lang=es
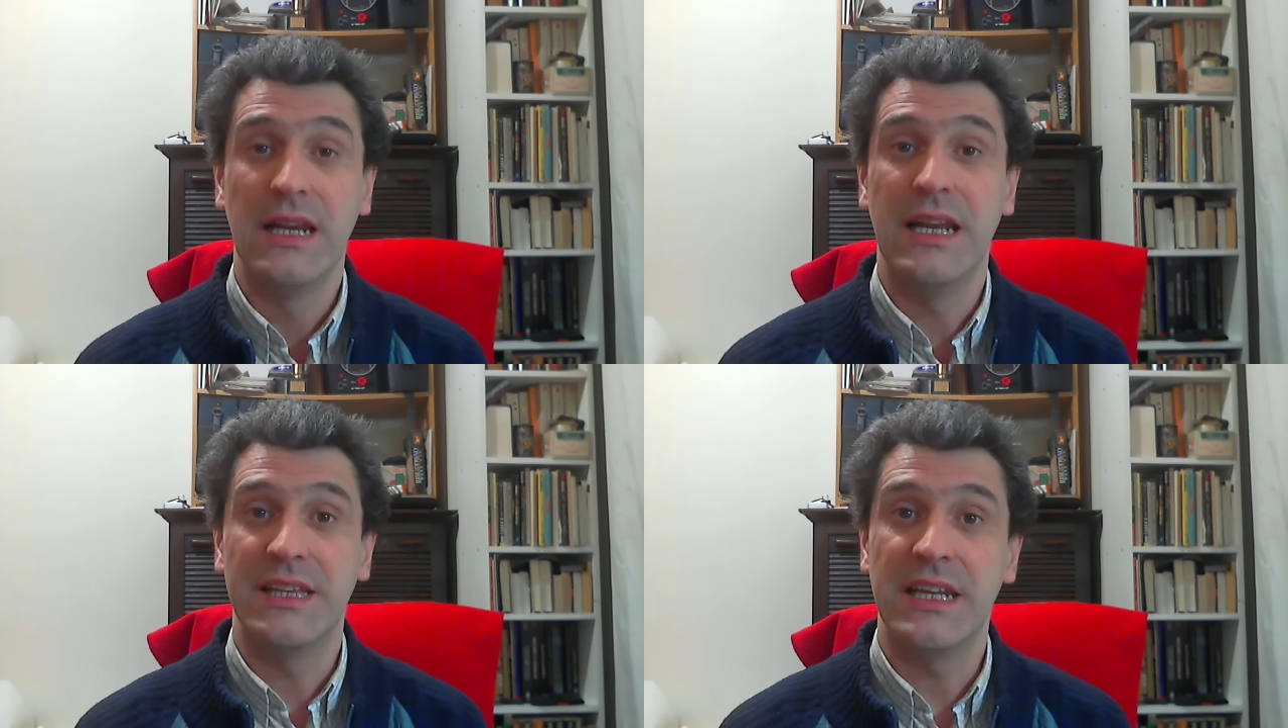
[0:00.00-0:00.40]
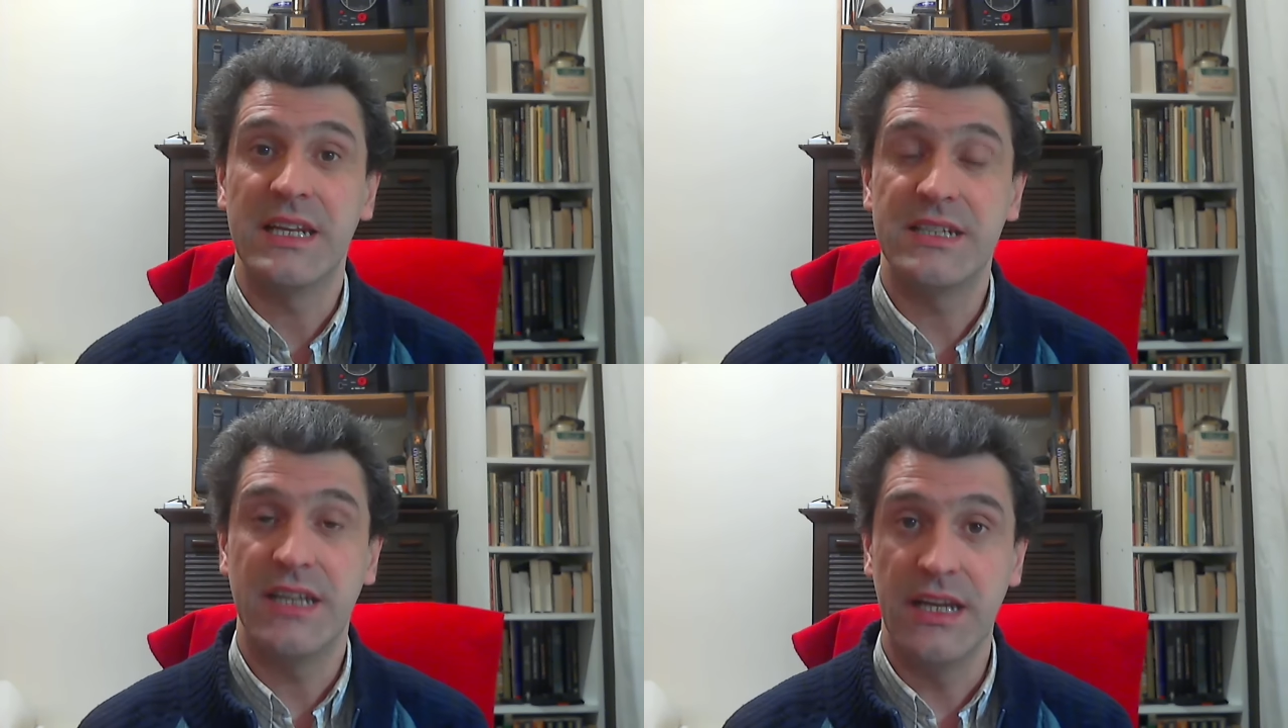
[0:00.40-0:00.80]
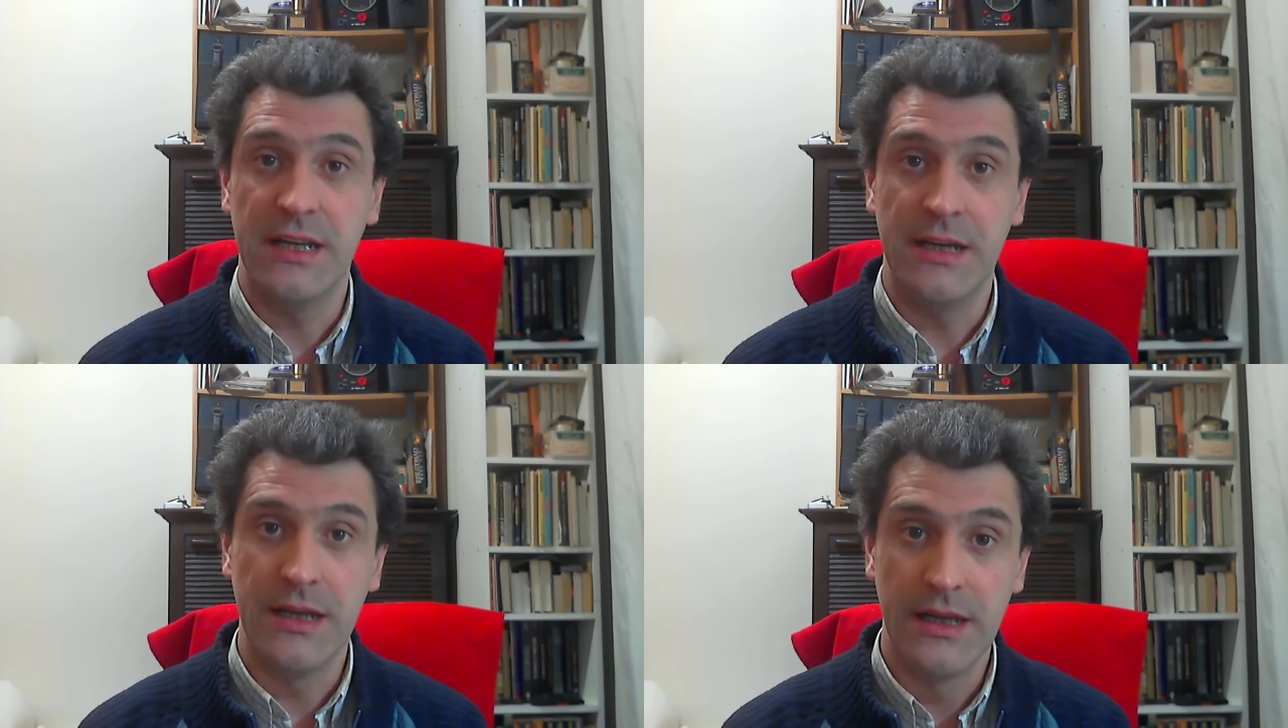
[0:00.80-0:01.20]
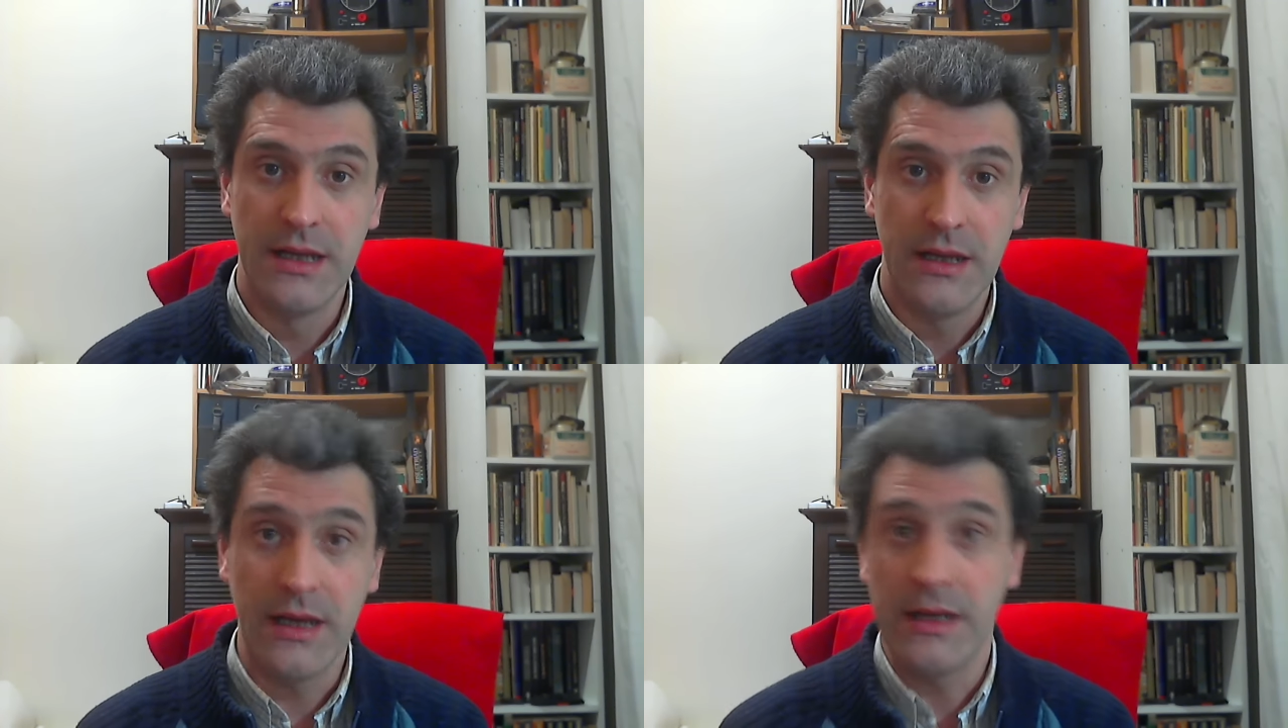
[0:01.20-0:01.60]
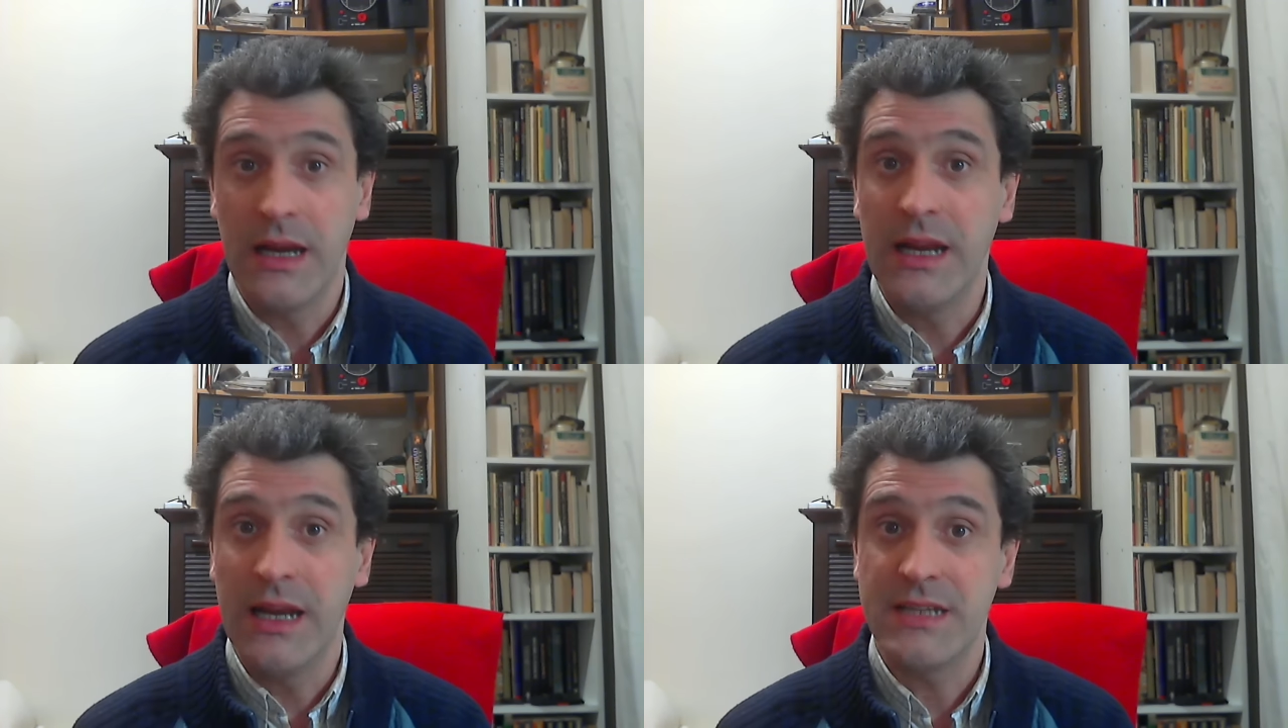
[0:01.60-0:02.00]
la tienes en, en, la